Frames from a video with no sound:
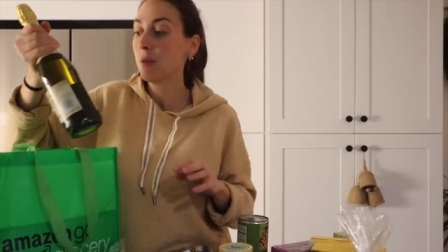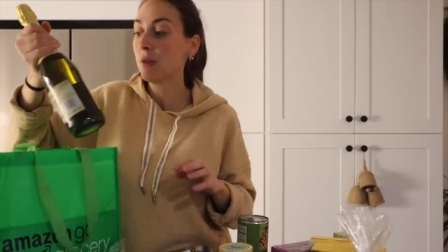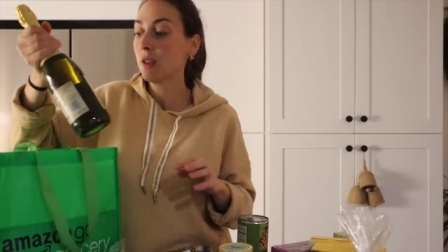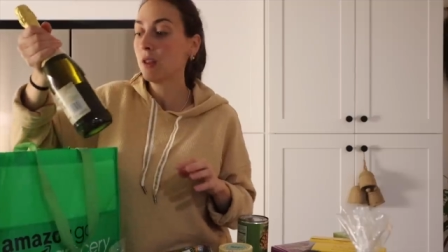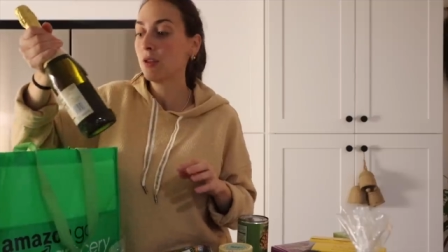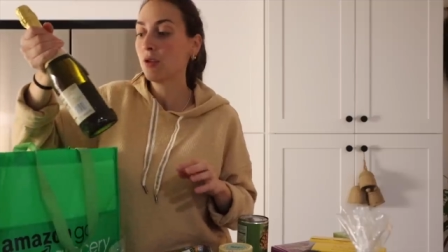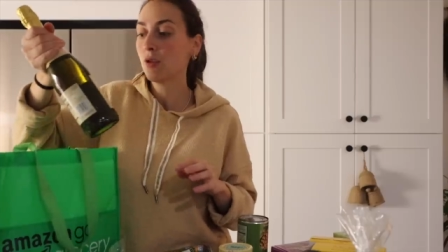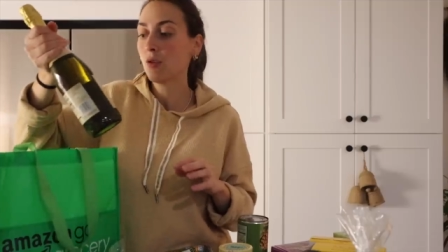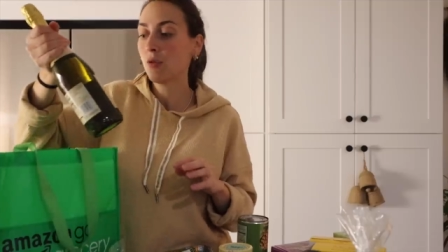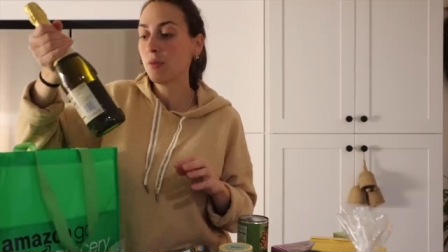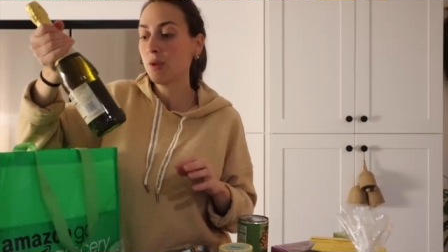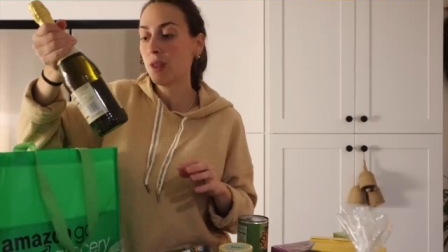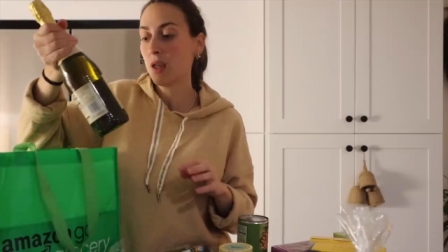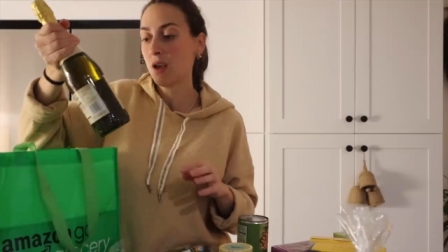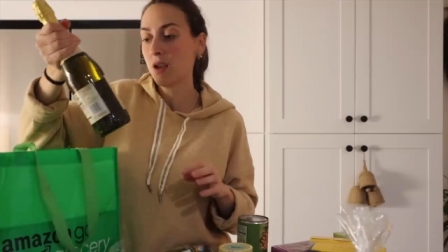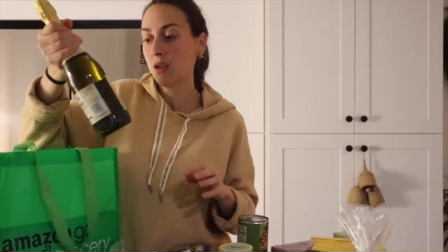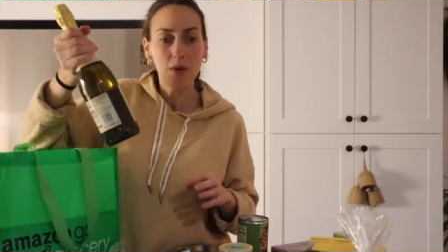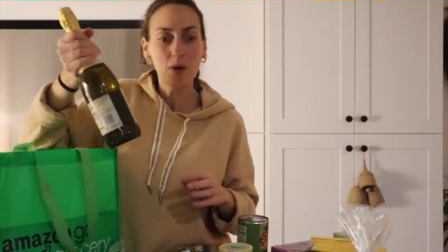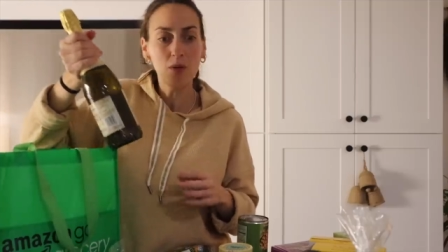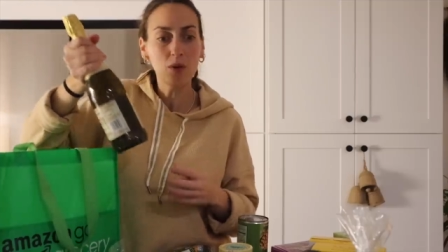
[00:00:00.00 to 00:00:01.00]
pidiendo
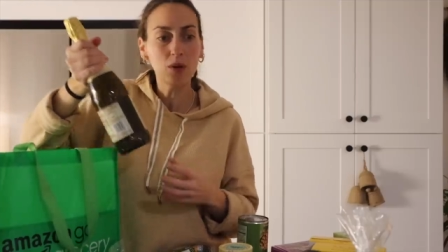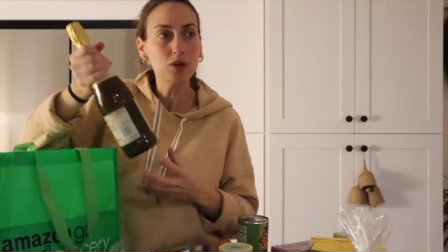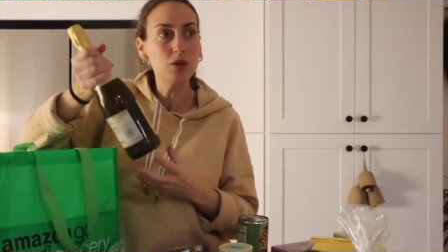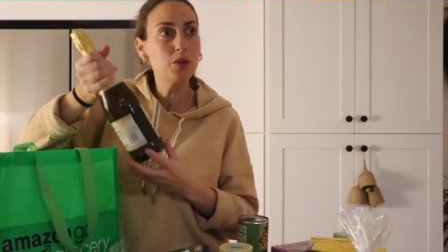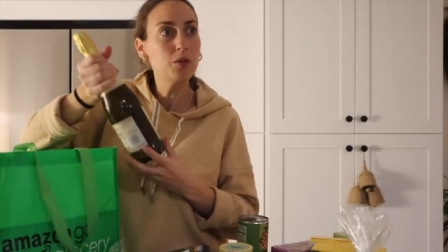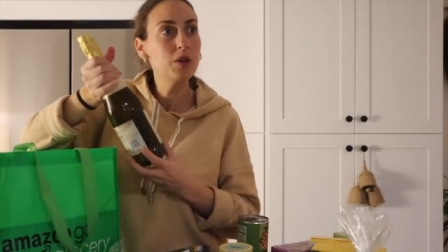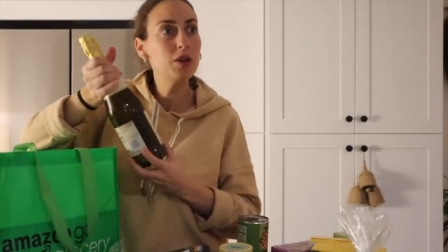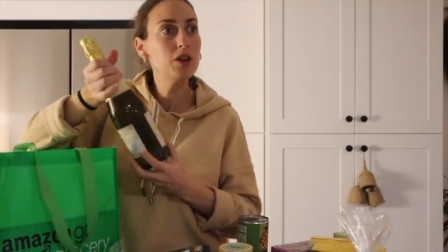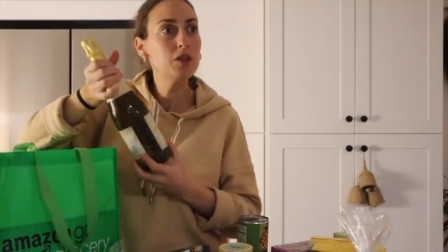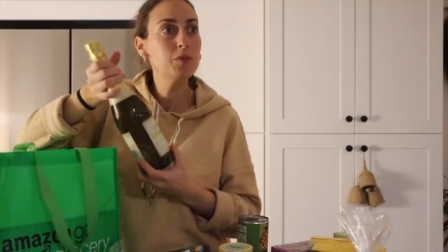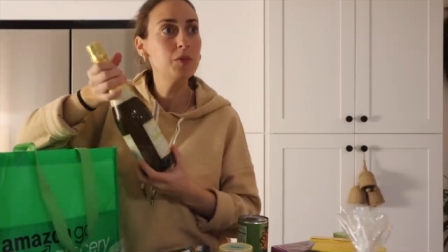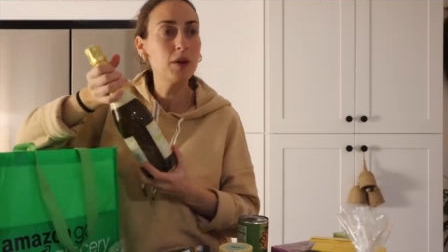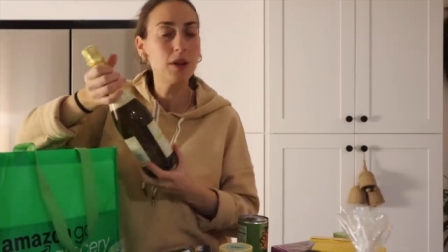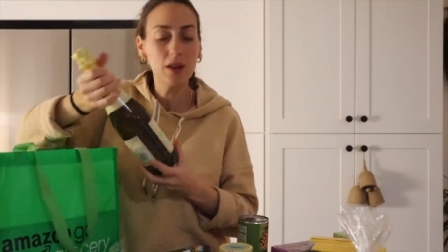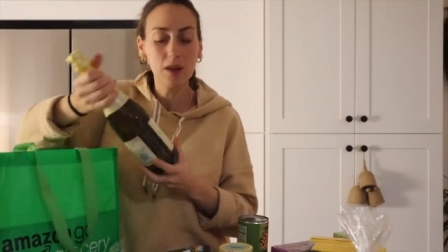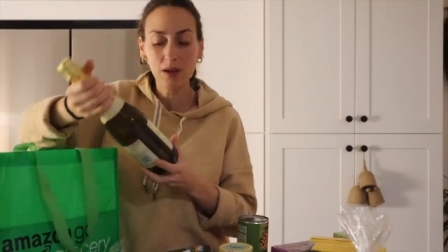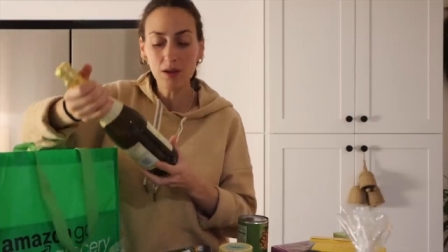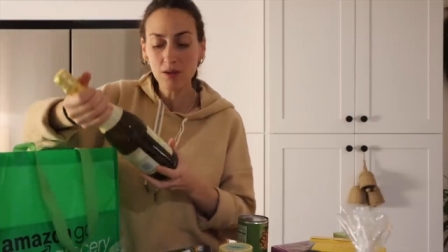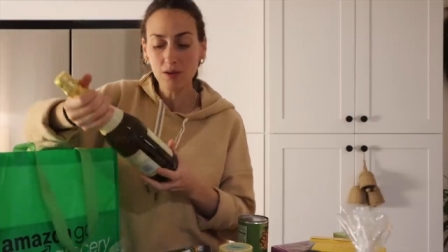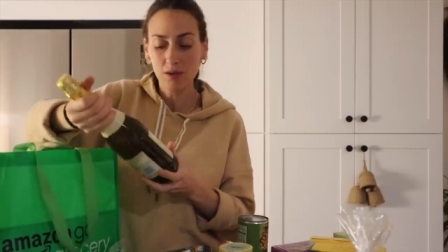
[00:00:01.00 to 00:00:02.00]
comida. Oh, ¿cuánto vino has
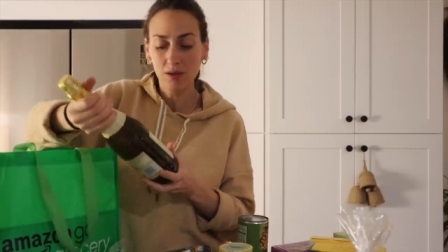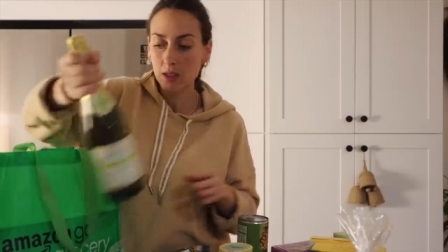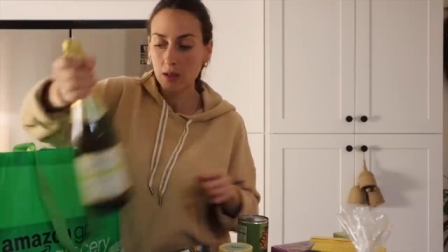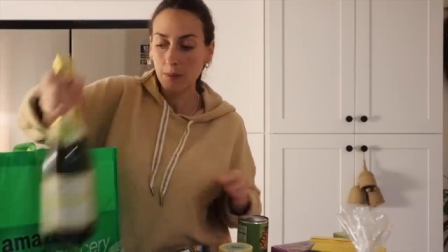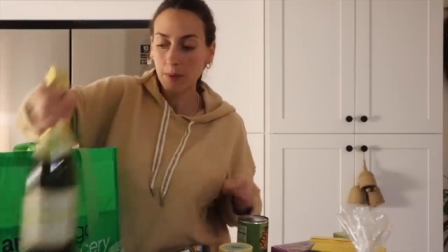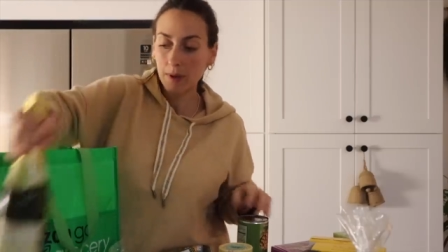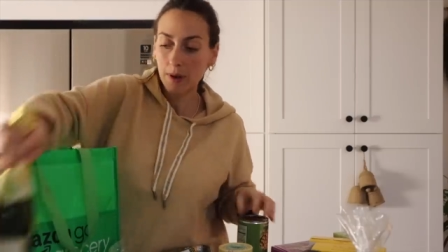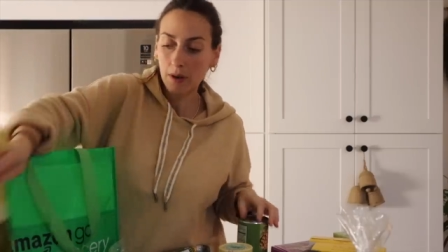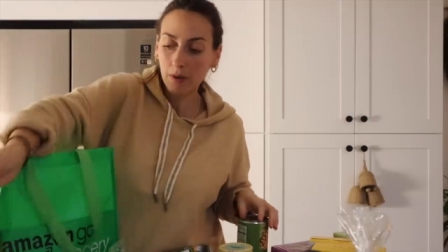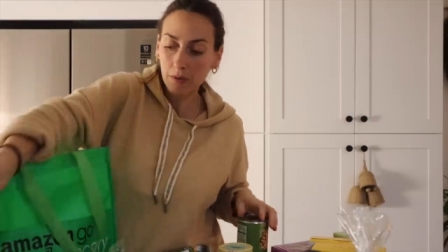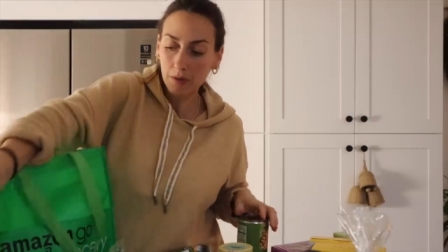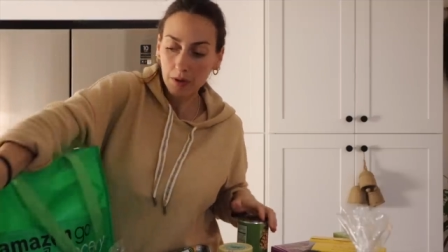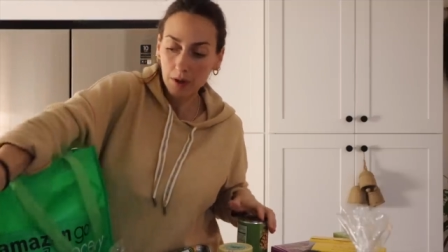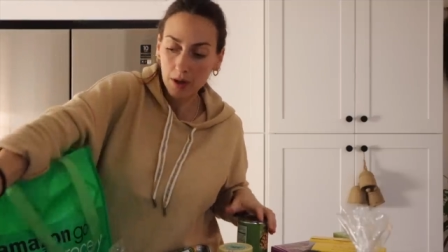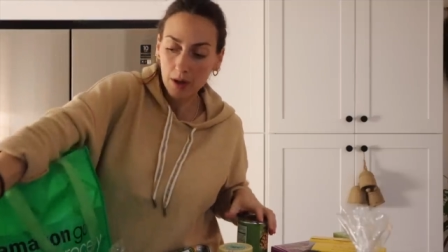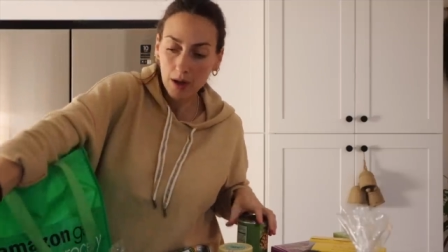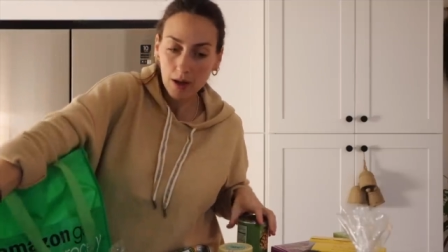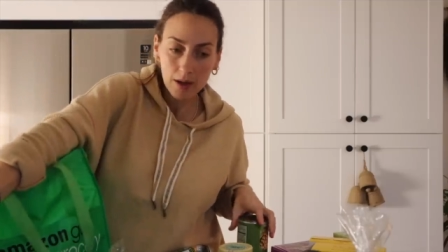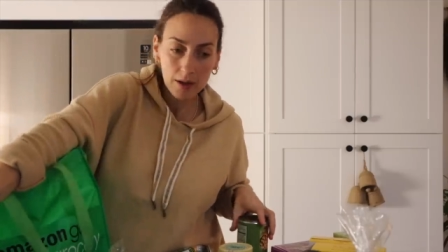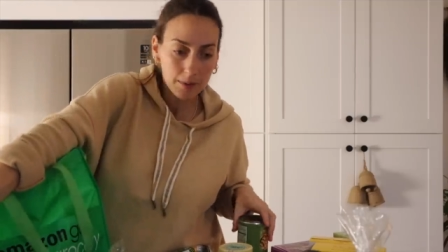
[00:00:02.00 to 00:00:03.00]
pedido? Es para
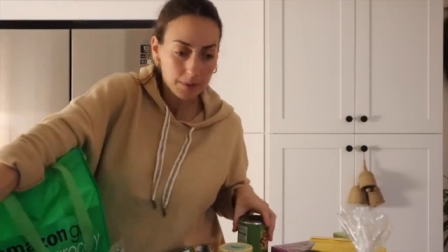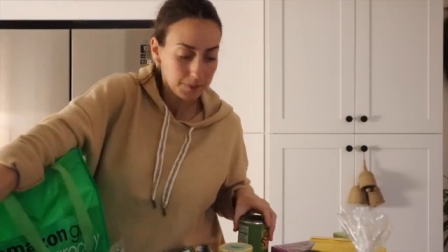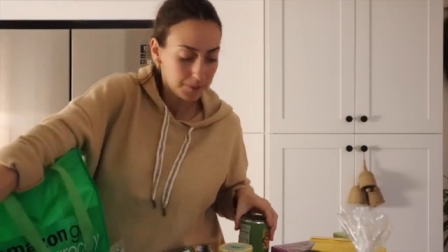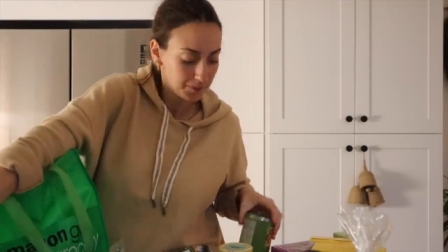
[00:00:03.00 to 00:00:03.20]
cocinar.